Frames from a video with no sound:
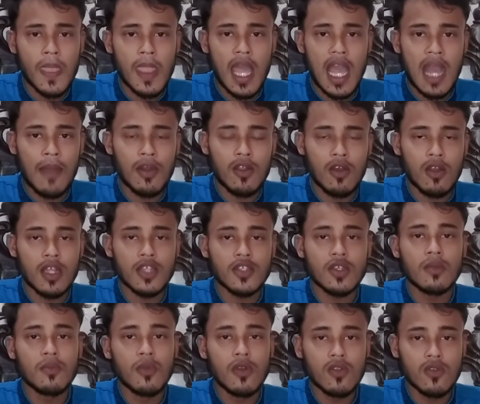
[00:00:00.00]
আমার
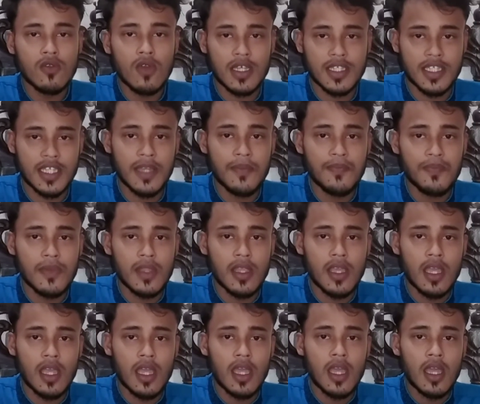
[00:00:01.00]
অনেকজন বন্ধু আছে
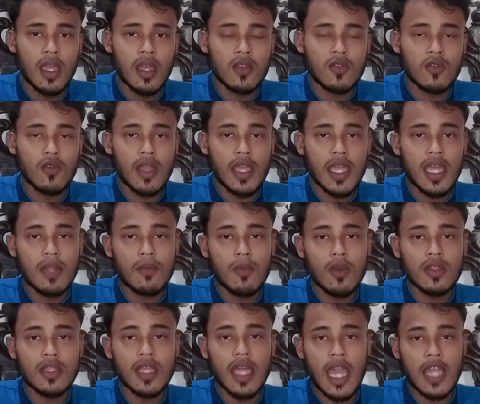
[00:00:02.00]
তো এর
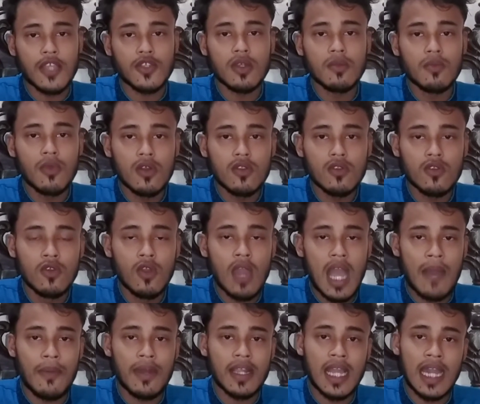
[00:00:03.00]
মধ্যে একজন বন্ধু
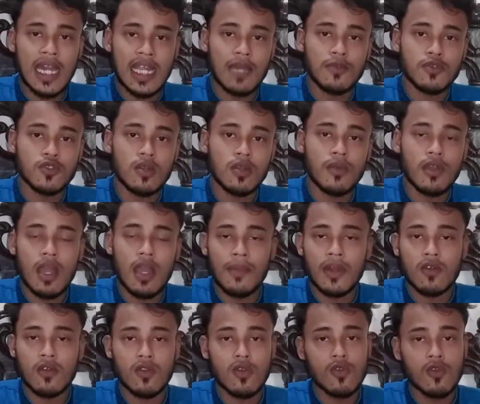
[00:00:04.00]
আমার খারাপ সময়
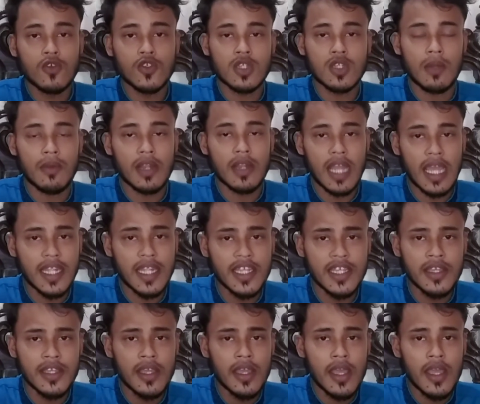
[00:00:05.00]
আমার কোনো খোঁজখবর
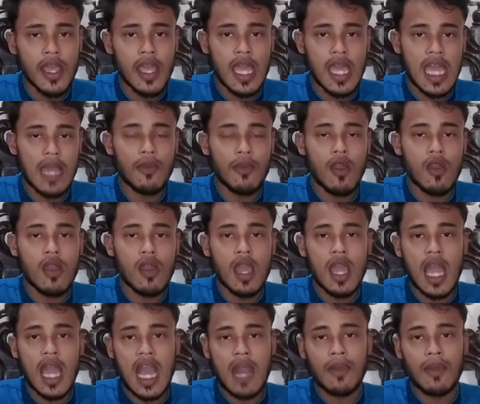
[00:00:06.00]
নেয়নি এবং
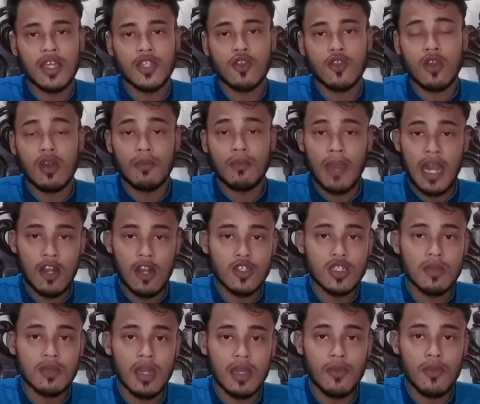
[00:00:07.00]
আমার যখন ভালো
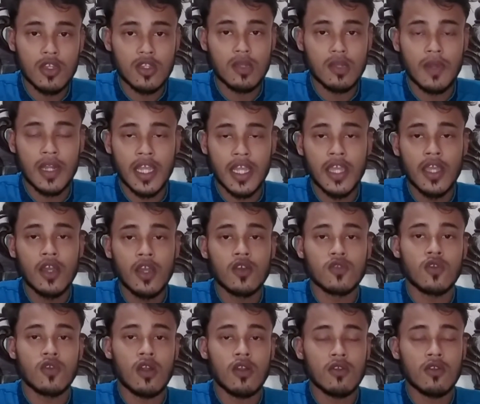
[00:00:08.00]
সময় বর্তমানে
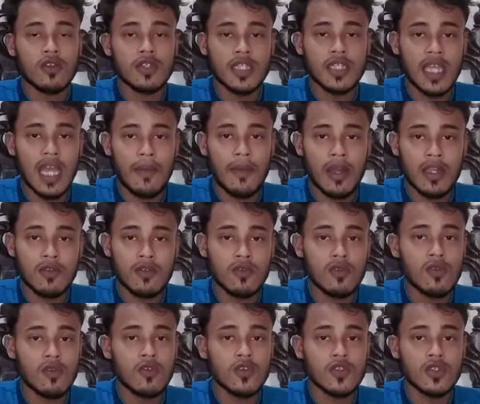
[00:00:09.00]
তখনও সে আমার
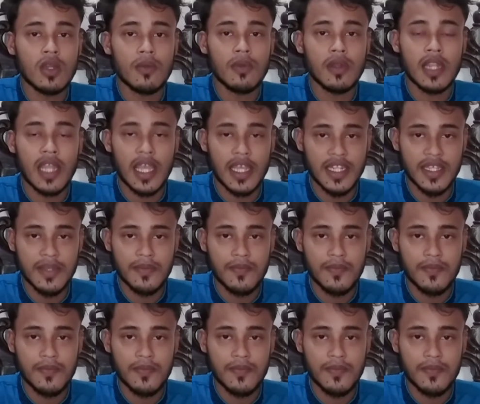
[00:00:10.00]
কোনো খোঁজখবর নেয়নি